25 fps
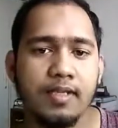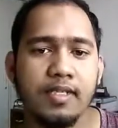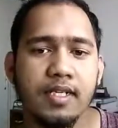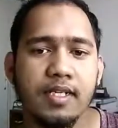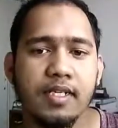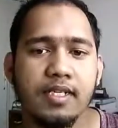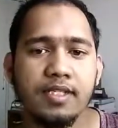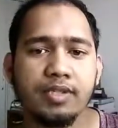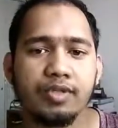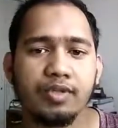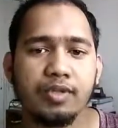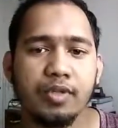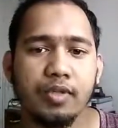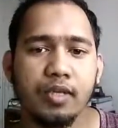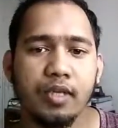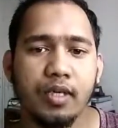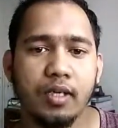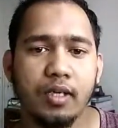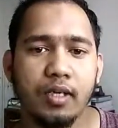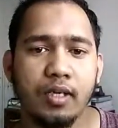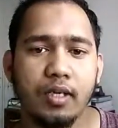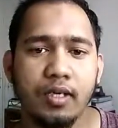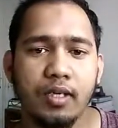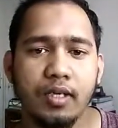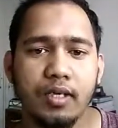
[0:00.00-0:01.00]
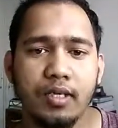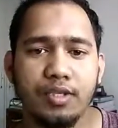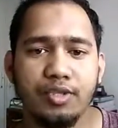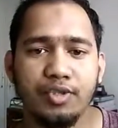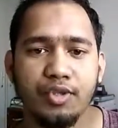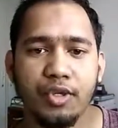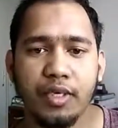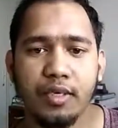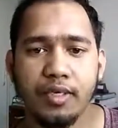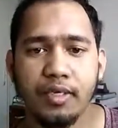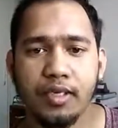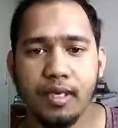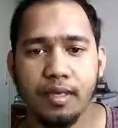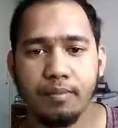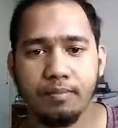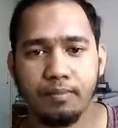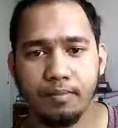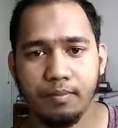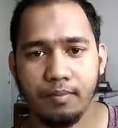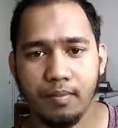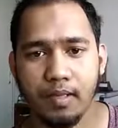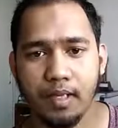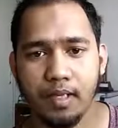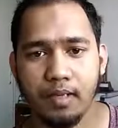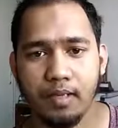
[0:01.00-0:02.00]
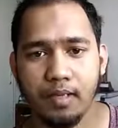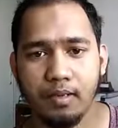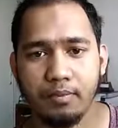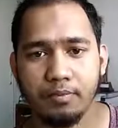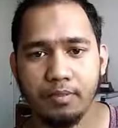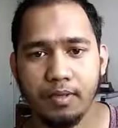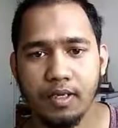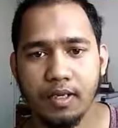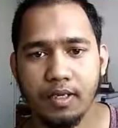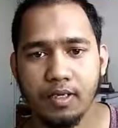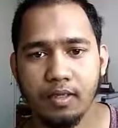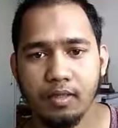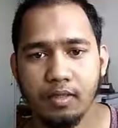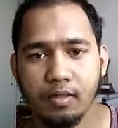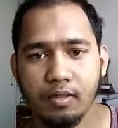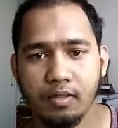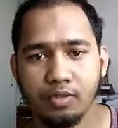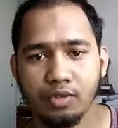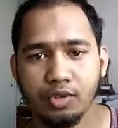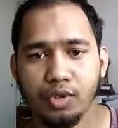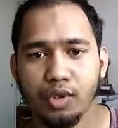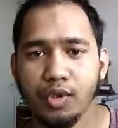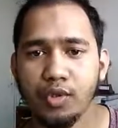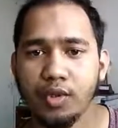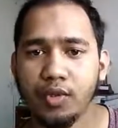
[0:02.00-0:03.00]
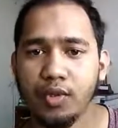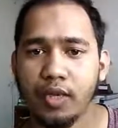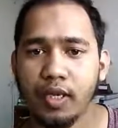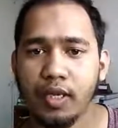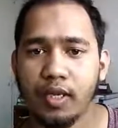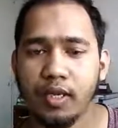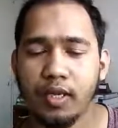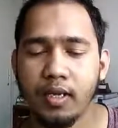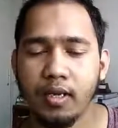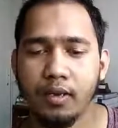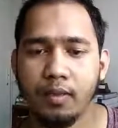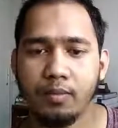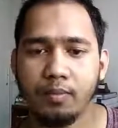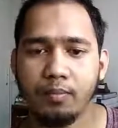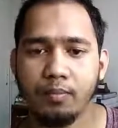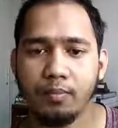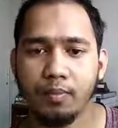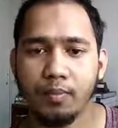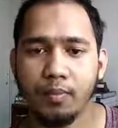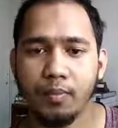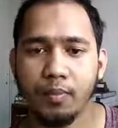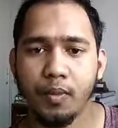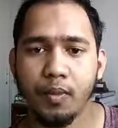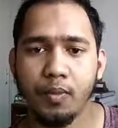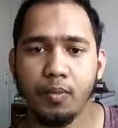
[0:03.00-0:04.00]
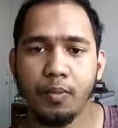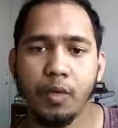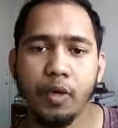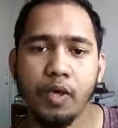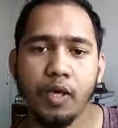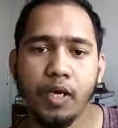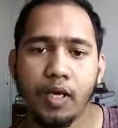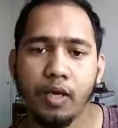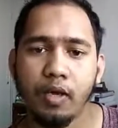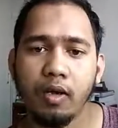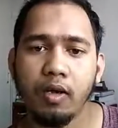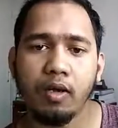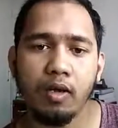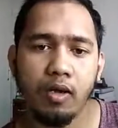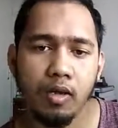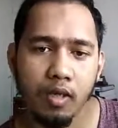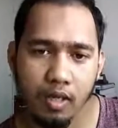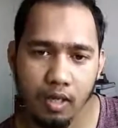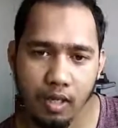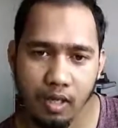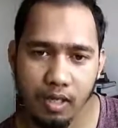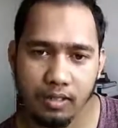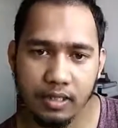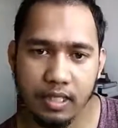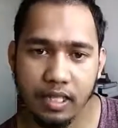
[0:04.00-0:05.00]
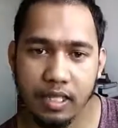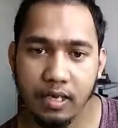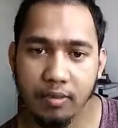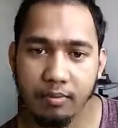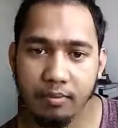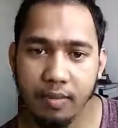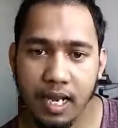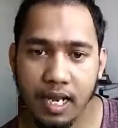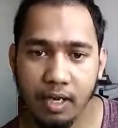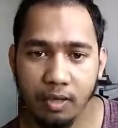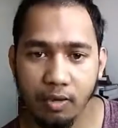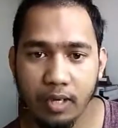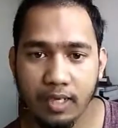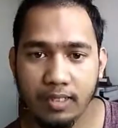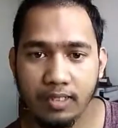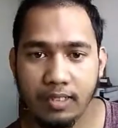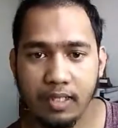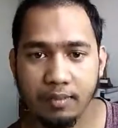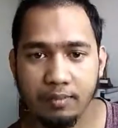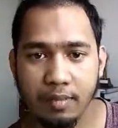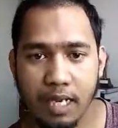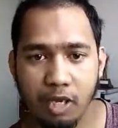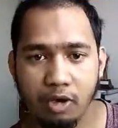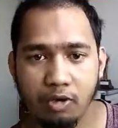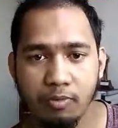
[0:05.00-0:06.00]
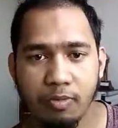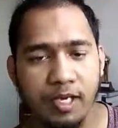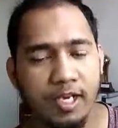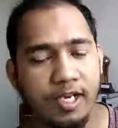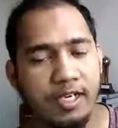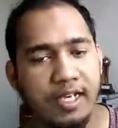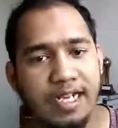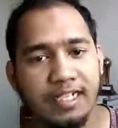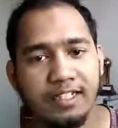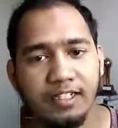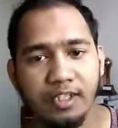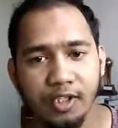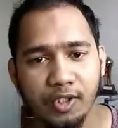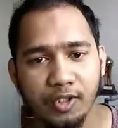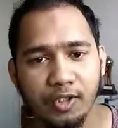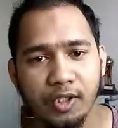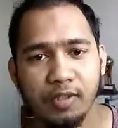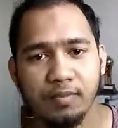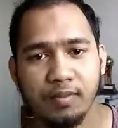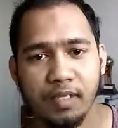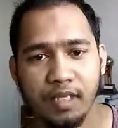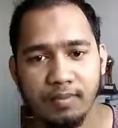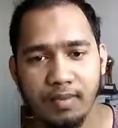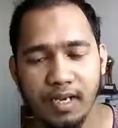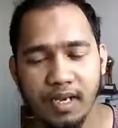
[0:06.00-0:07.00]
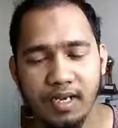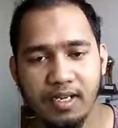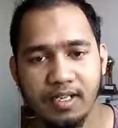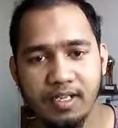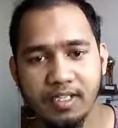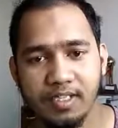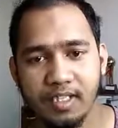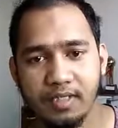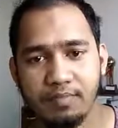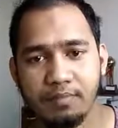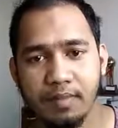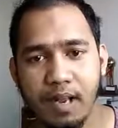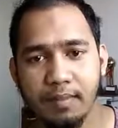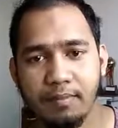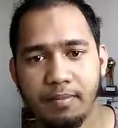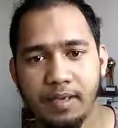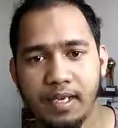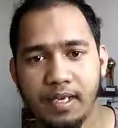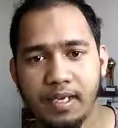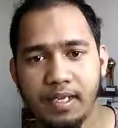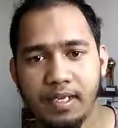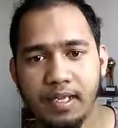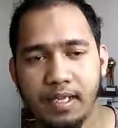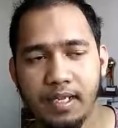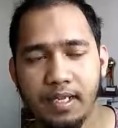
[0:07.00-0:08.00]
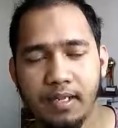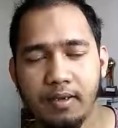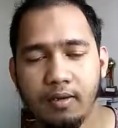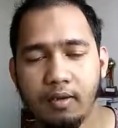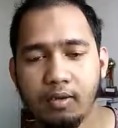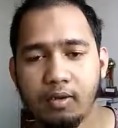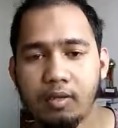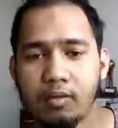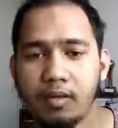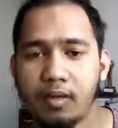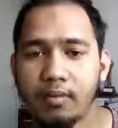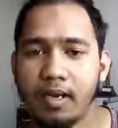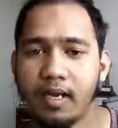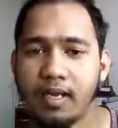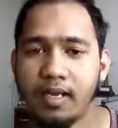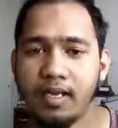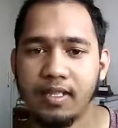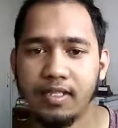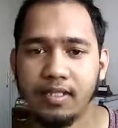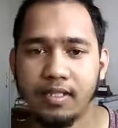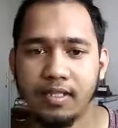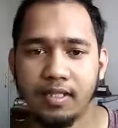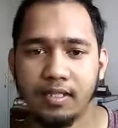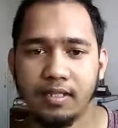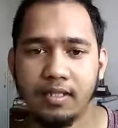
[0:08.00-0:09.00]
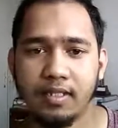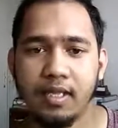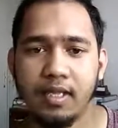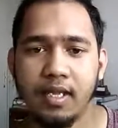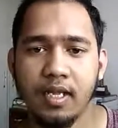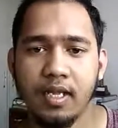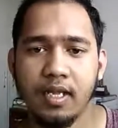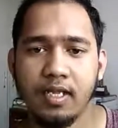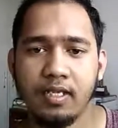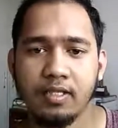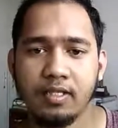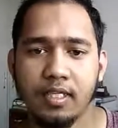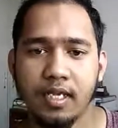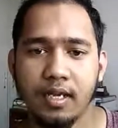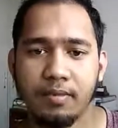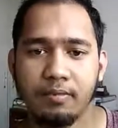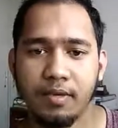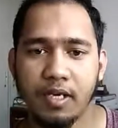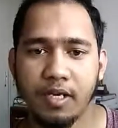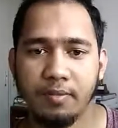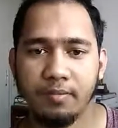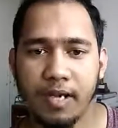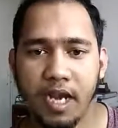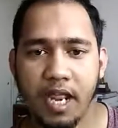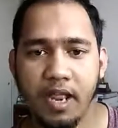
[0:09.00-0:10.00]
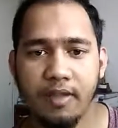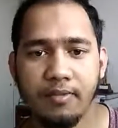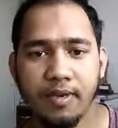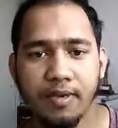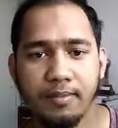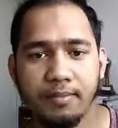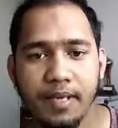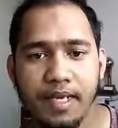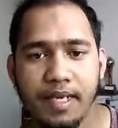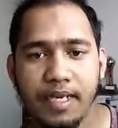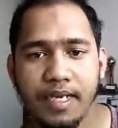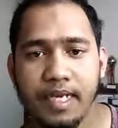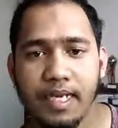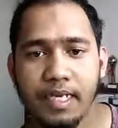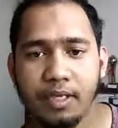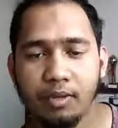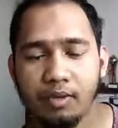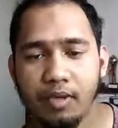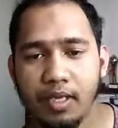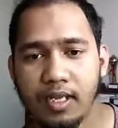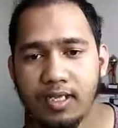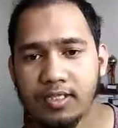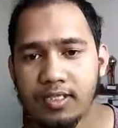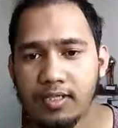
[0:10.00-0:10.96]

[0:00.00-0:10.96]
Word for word: স্টুডেন্টরা আপনার জোর করে পড়লেও তারা ভালো একটা ভালো মানের ডাক্তার হতে পারে বাংলাদেশের পাবলিক অথবা বাংলাদেশের যে আপনার প্রাইভেট মেডিকেলগুলো আছে ওইখানে ভালো